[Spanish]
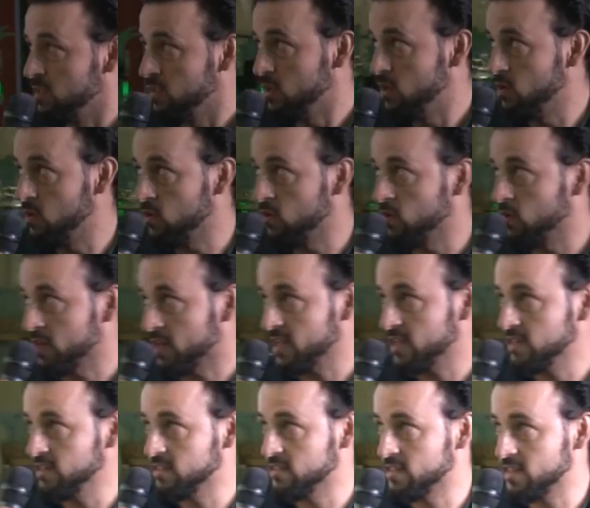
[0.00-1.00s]
lo
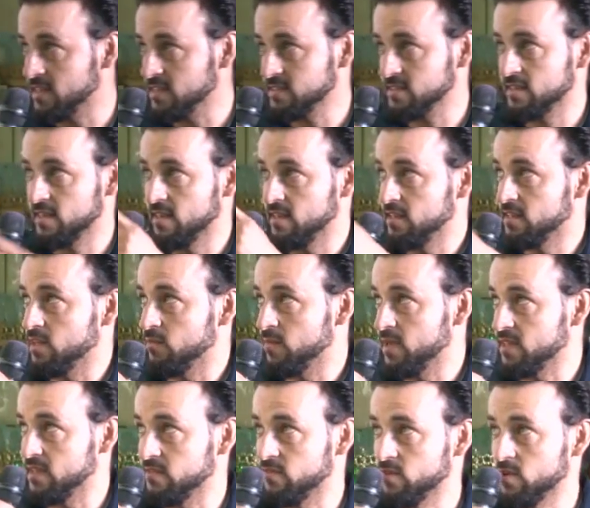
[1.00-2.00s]
registras en esta
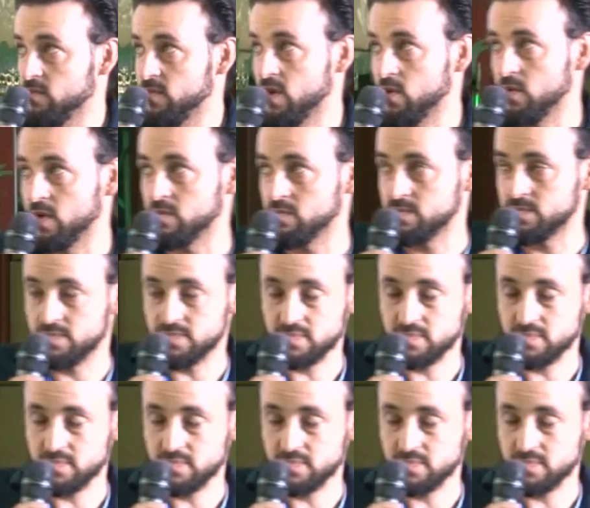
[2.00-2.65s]
plataforma web.